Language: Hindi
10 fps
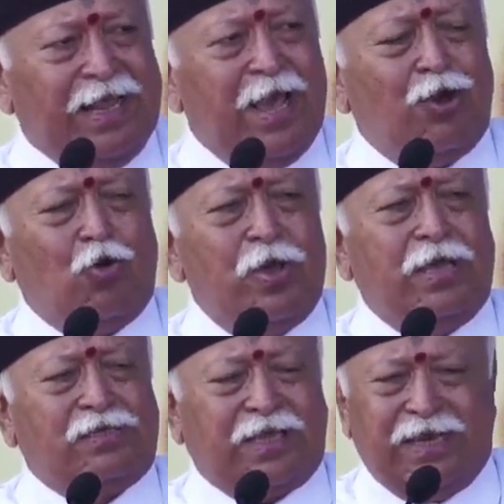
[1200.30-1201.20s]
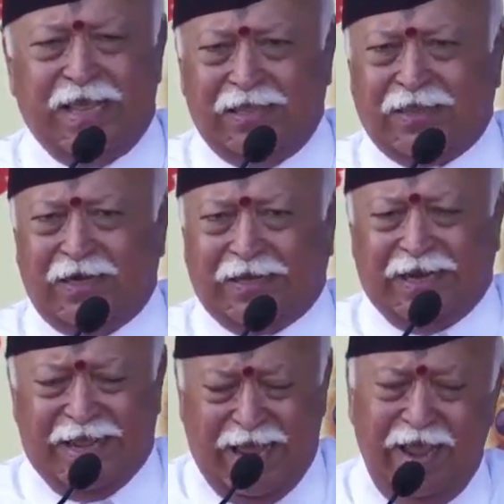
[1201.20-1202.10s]
के लिए कोई इसके नियंत्रण
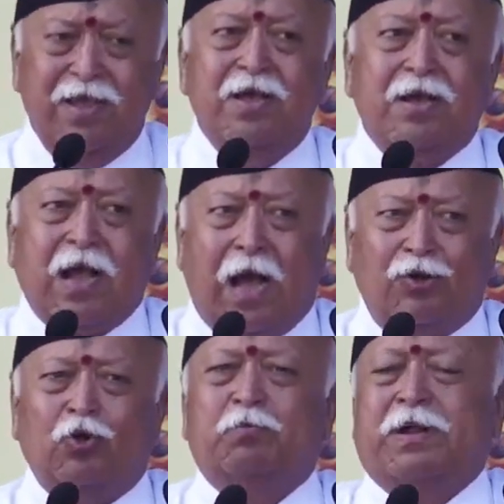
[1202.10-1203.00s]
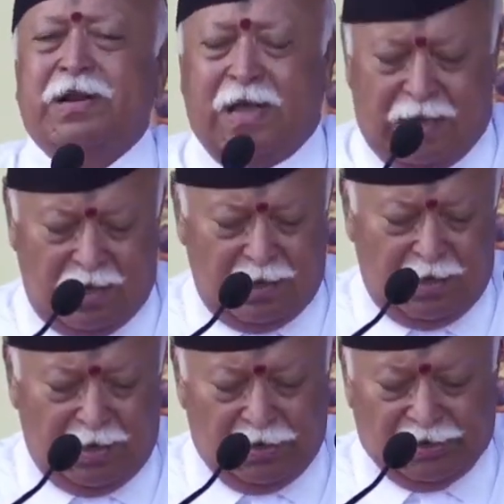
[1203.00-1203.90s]
के लिए कानून बनना
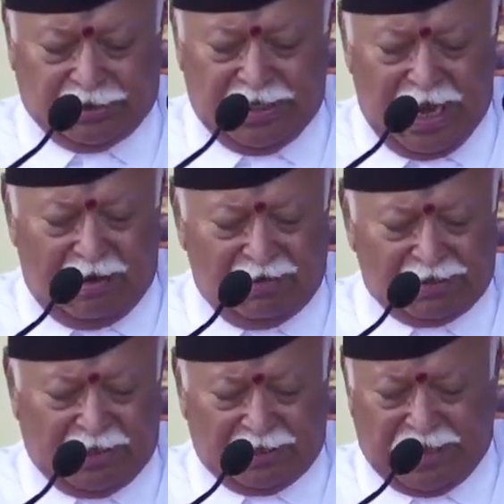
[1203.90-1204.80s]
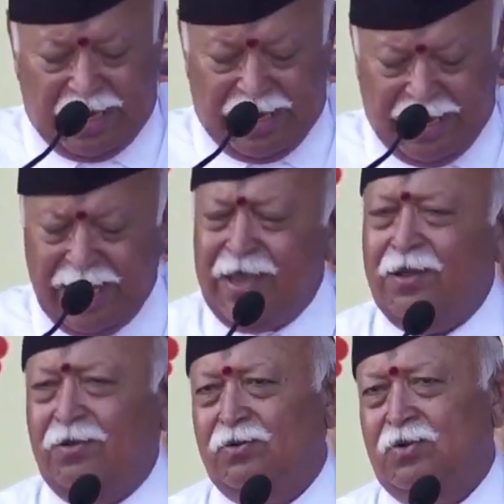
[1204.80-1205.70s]
इसकी आवश्यकता है
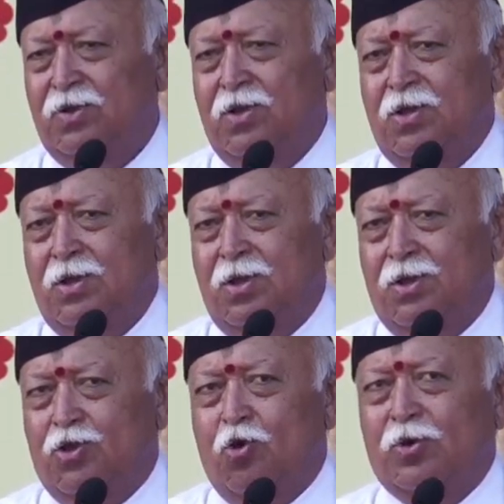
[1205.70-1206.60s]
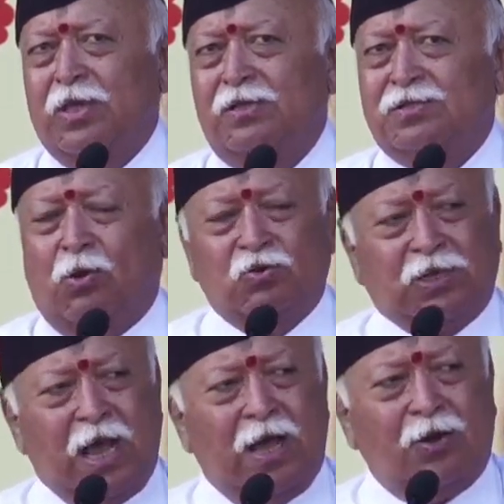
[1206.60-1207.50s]
क्योंकि इन
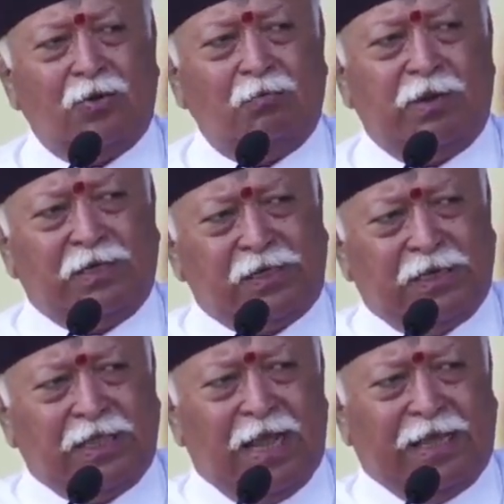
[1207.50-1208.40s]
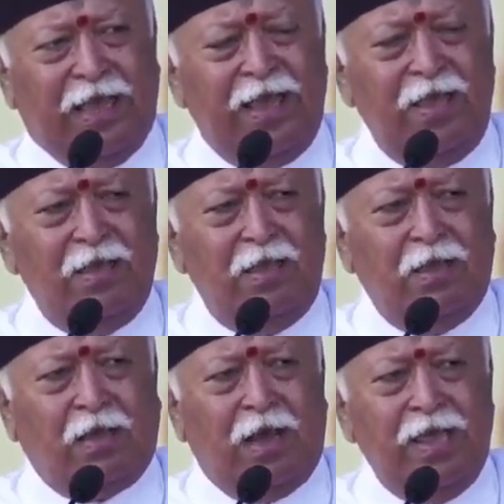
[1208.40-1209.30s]
संस्कार भ्रष्टता के
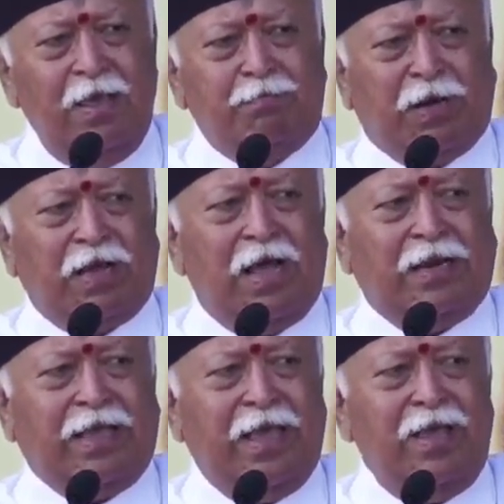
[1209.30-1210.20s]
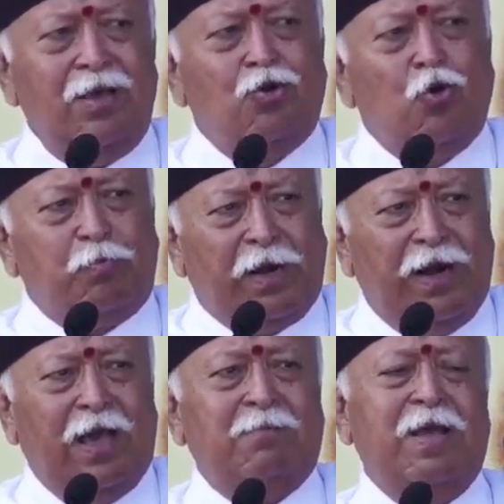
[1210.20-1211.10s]
कई प्रकार के
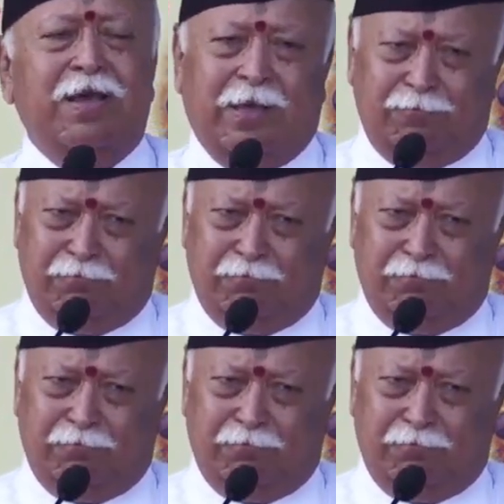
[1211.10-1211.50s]
कुपरिणाम है